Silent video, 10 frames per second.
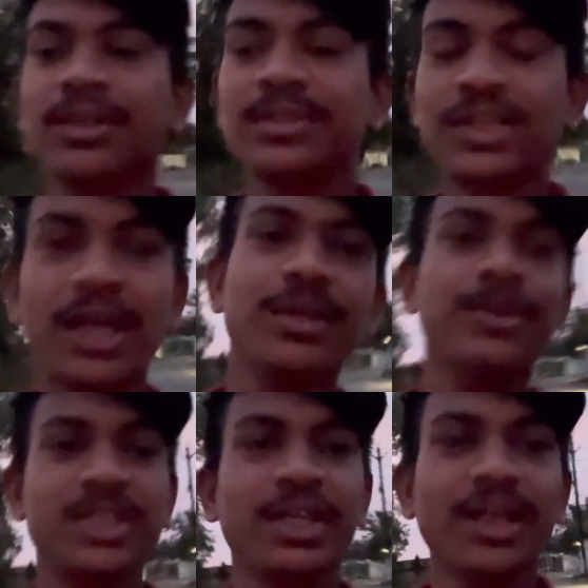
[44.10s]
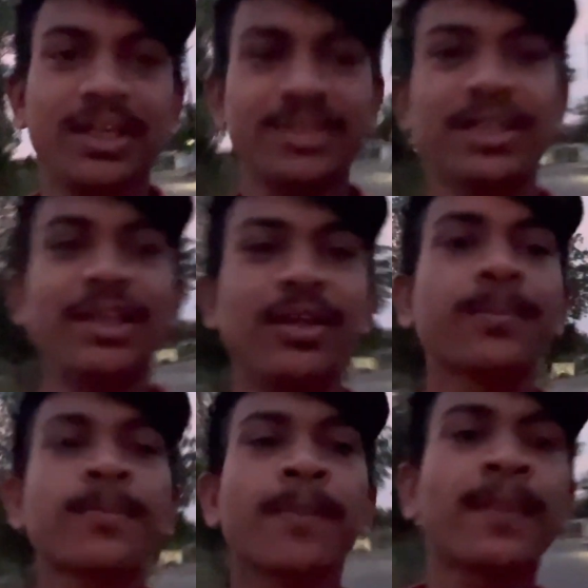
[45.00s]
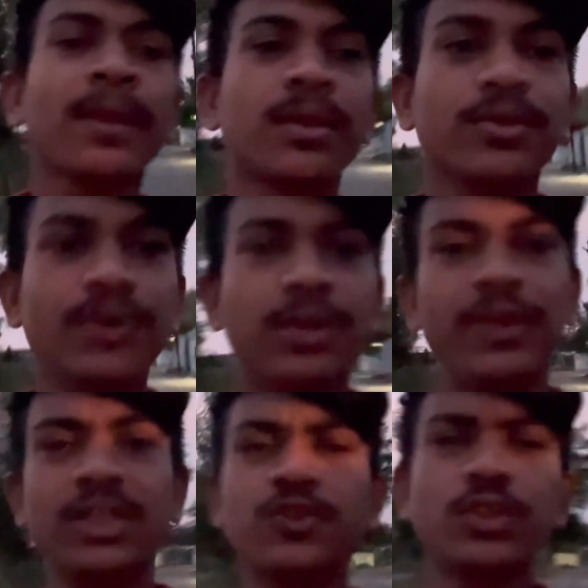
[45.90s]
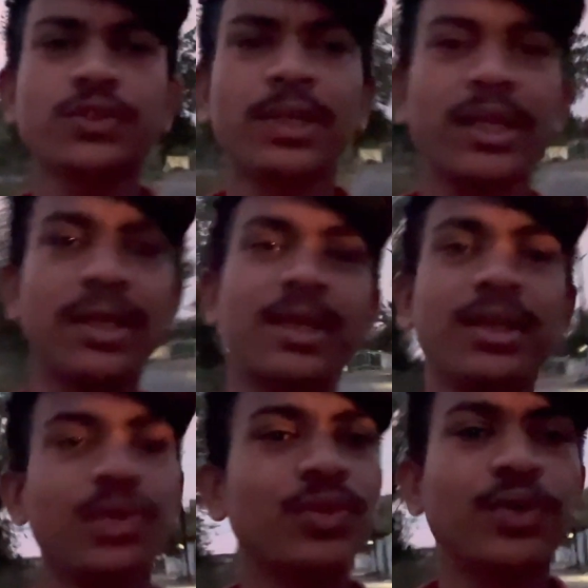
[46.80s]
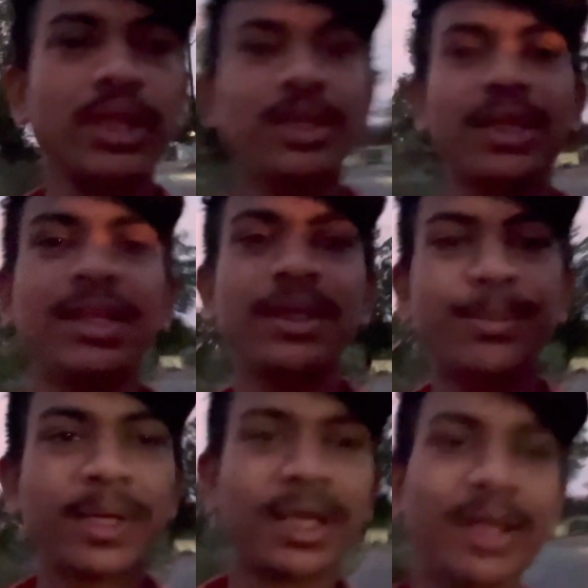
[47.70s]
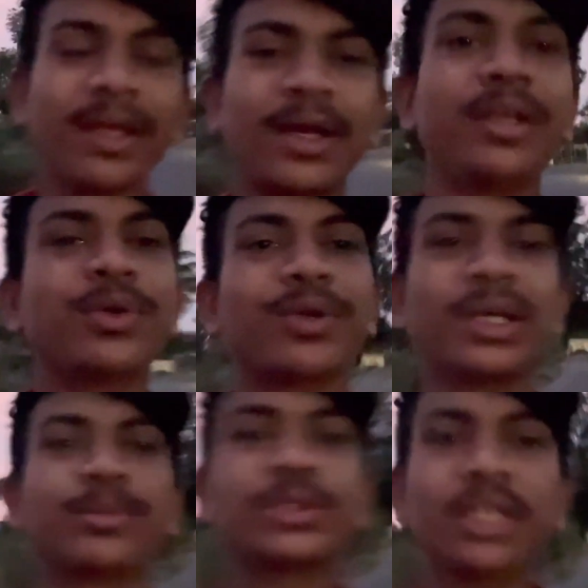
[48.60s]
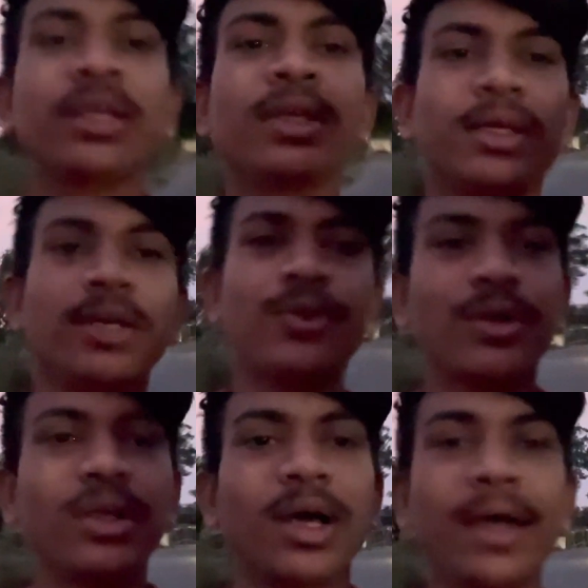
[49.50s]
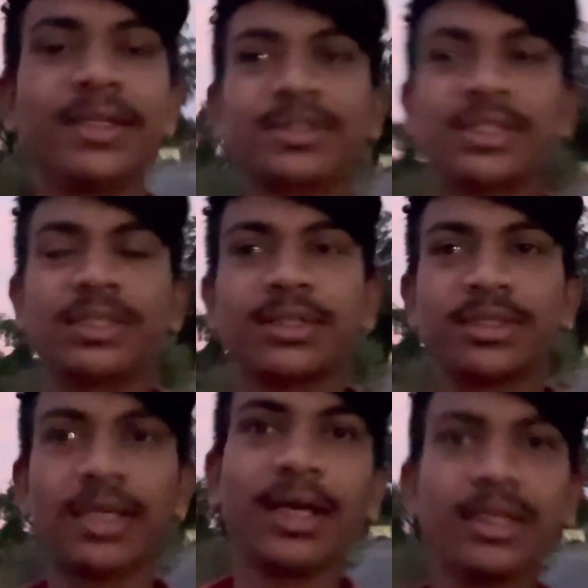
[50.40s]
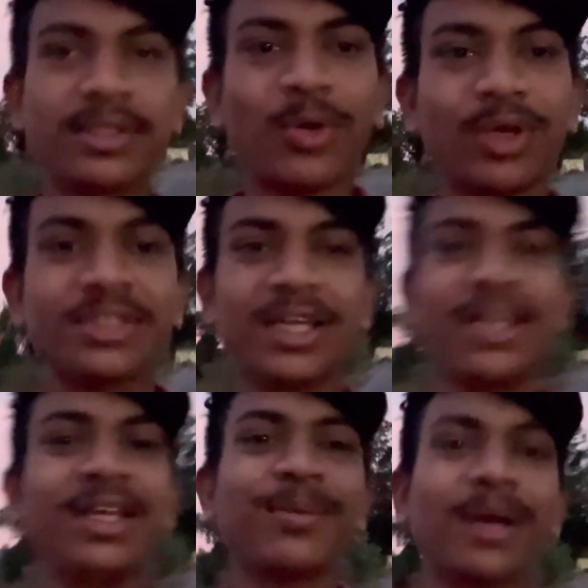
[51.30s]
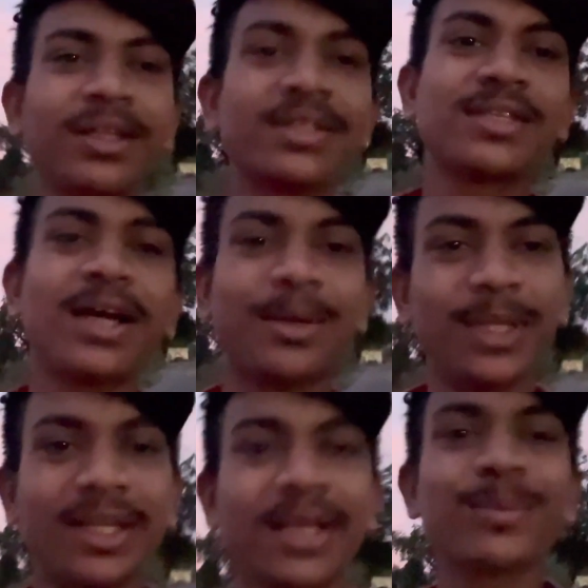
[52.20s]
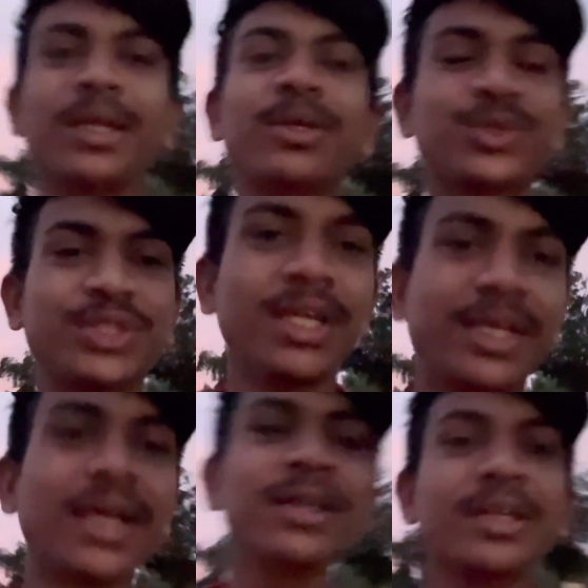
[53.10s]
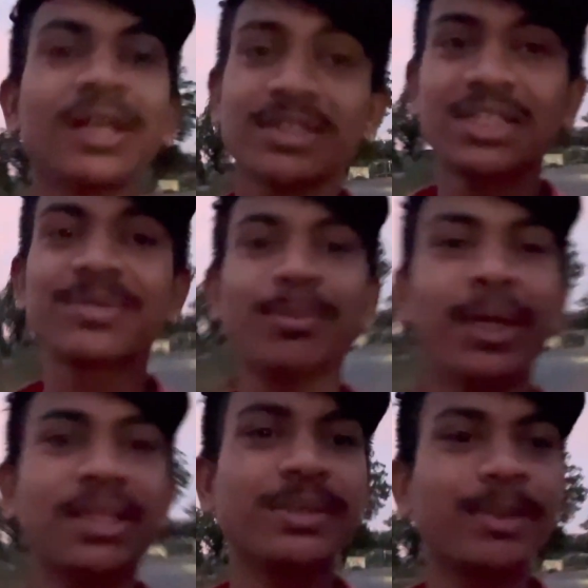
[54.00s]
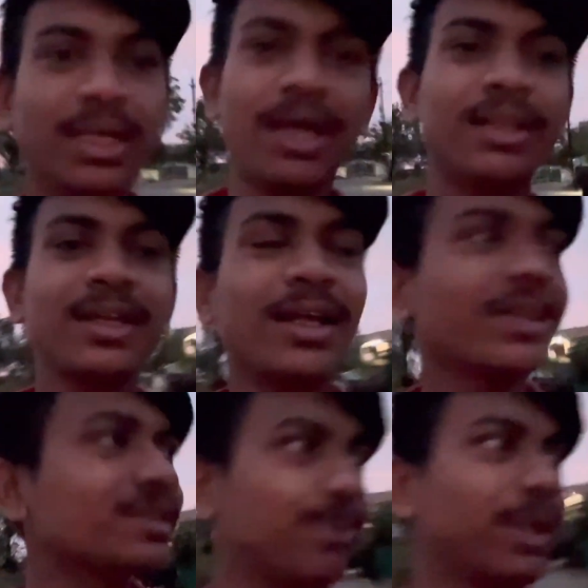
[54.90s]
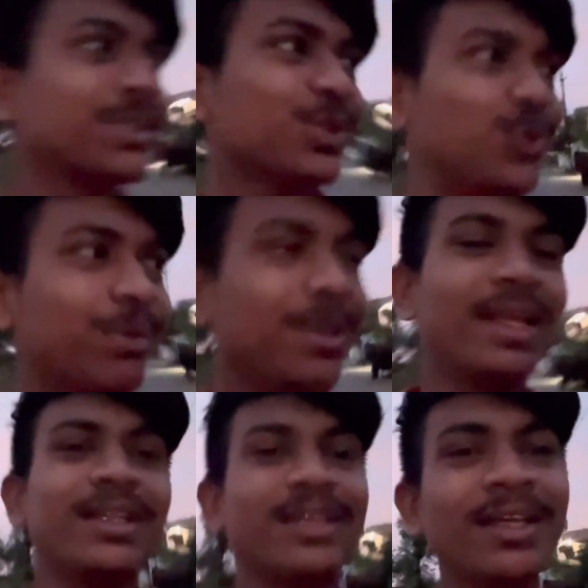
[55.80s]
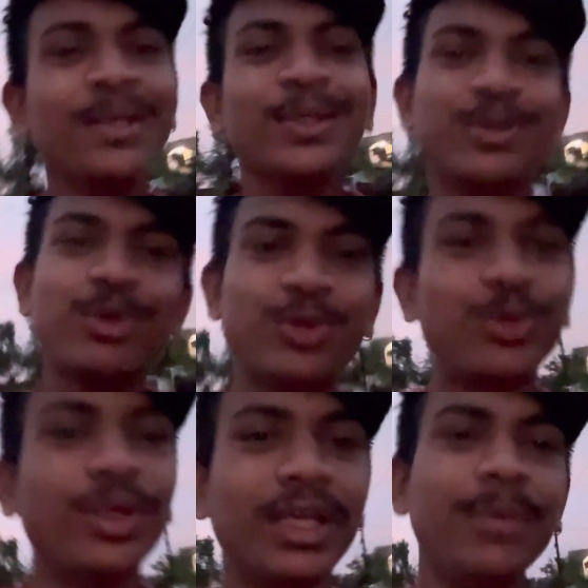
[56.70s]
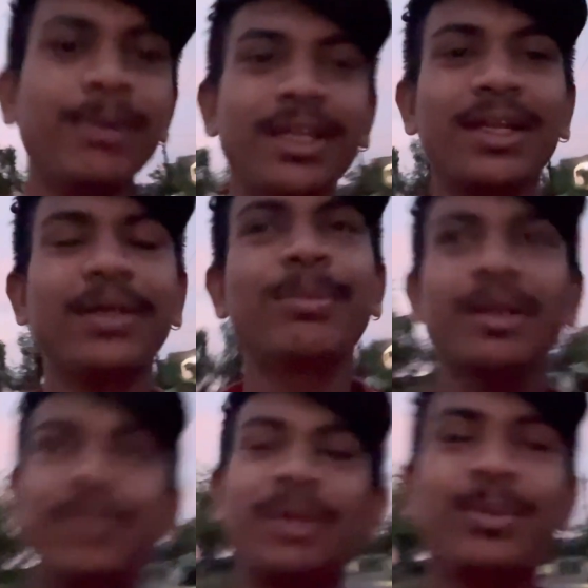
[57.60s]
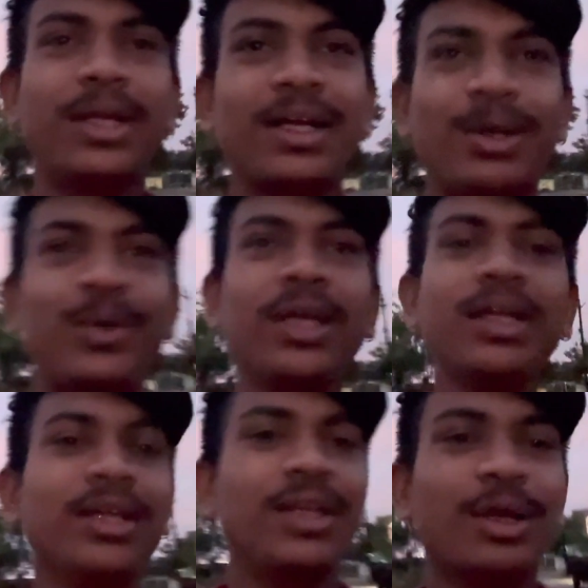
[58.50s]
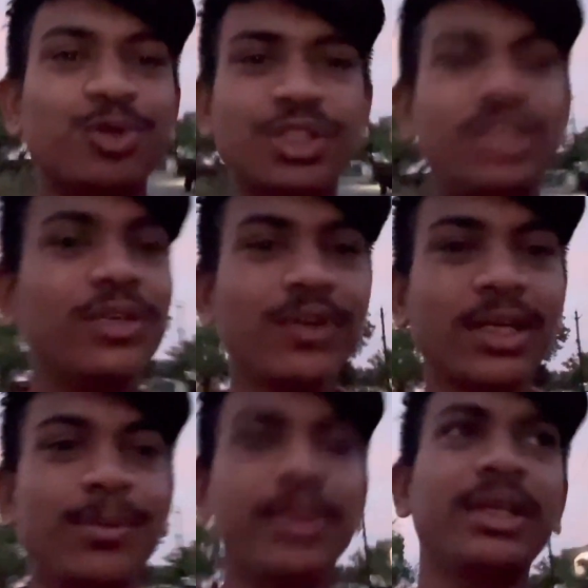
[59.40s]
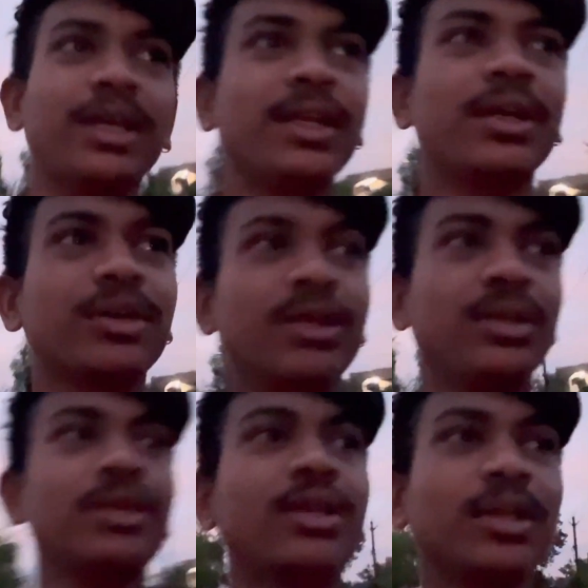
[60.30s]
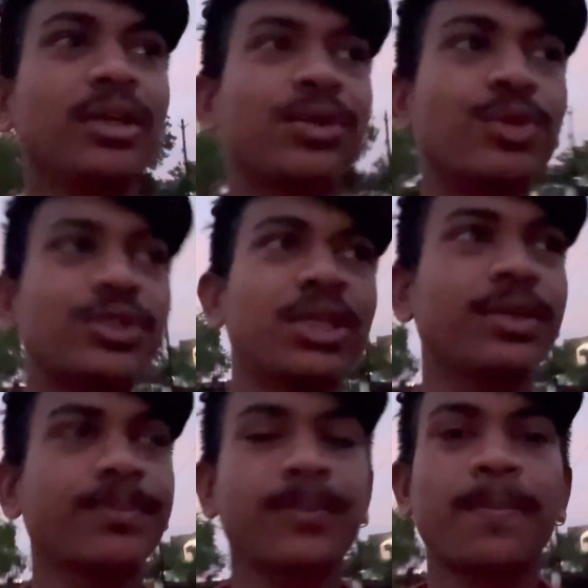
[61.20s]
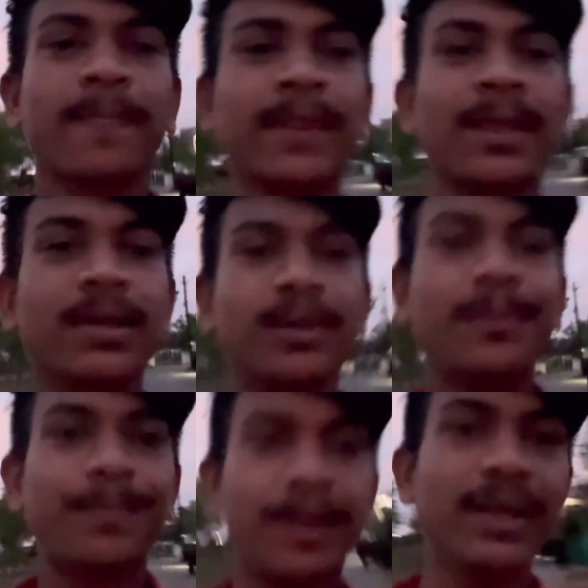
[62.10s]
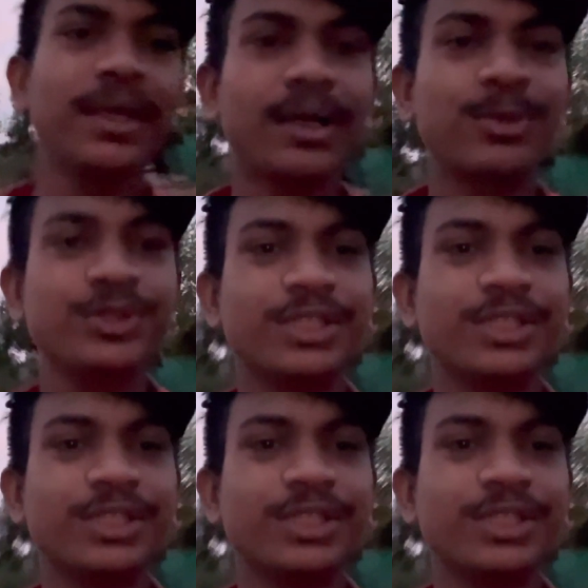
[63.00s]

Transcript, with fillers: जगह नहीं बचेगी आलस के लिए फिर फेस वॉश वगैरह करेंगे और वही डेली की प्रक्रिया रेडी होना है मुझे और आज कल कॉलेज से आने के बाद से अभी तक मैंने कुछ नहीं किया सच में बैग से मैंने कहा था ना आते से बैग से दूरी बना लेते हैं तो वो दूरी ही बनी रही बैग वहीं पर रखा हुआ है ना कुछ रिटर्न वर्क कम्प्लीट किया ना कुछ पढ़ने का कुछ